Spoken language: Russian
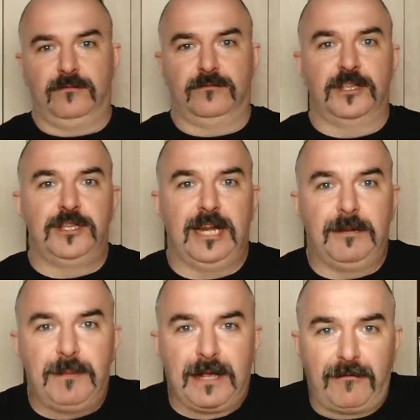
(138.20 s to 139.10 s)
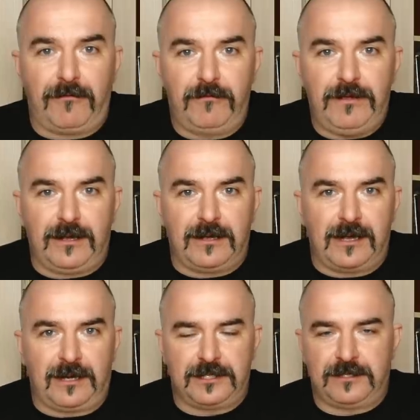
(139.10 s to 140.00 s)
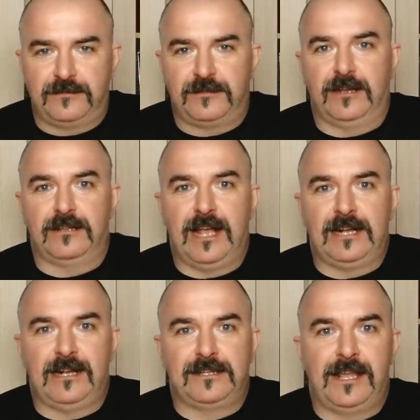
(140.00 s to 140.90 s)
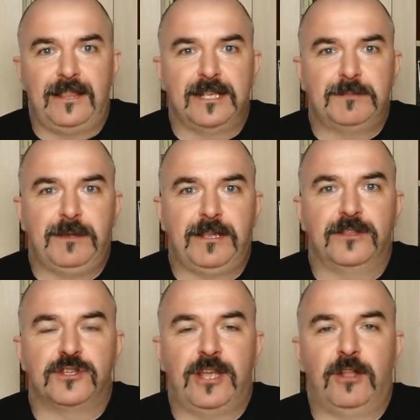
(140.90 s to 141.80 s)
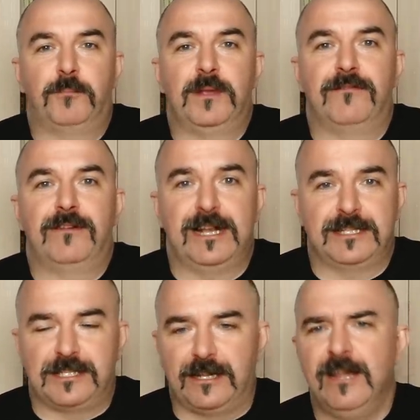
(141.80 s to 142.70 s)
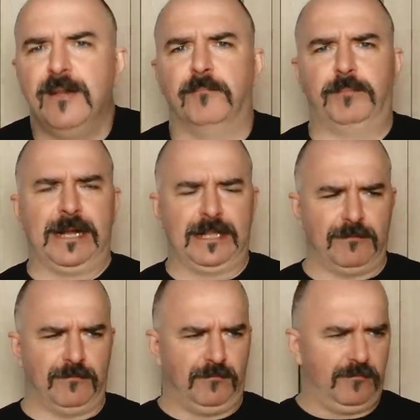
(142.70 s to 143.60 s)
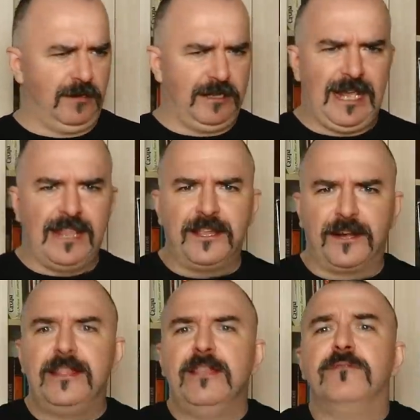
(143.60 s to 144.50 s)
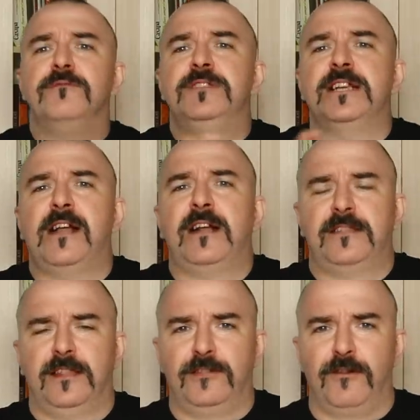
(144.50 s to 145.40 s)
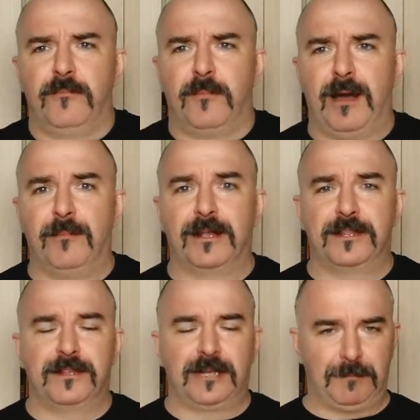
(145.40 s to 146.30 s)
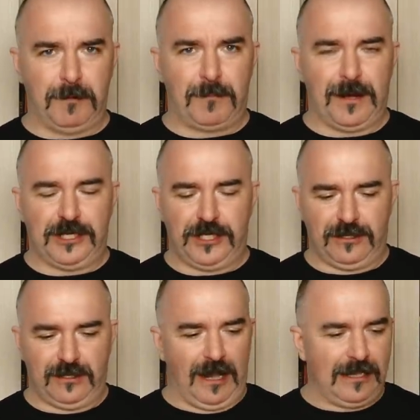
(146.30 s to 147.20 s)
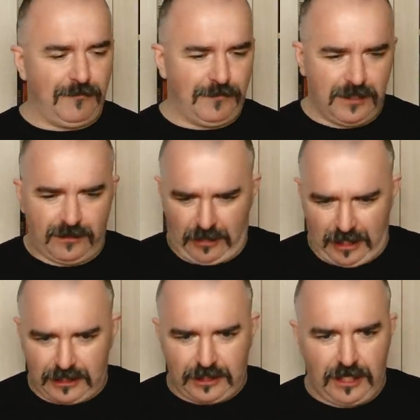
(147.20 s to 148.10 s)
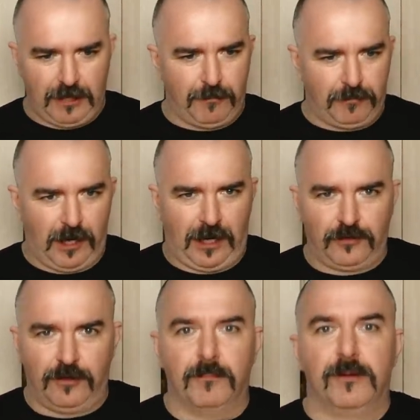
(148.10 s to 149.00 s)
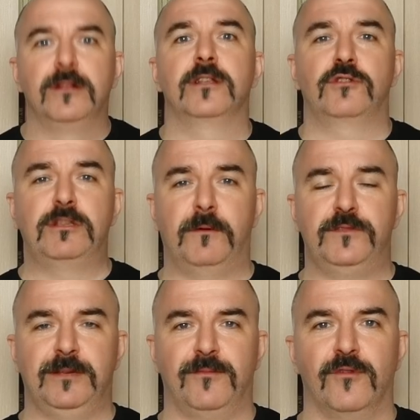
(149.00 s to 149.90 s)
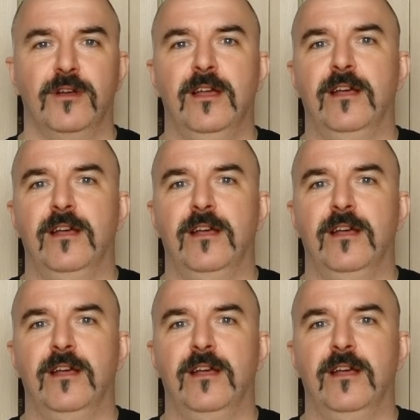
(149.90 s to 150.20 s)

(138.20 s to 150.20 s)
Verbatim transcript: в начале первого века, как раз тогда, когда эти доспехи начинают появляться. При этом легионеры не все как от одной мамы от копипащины, они все разные, как оно и было, судя по всему,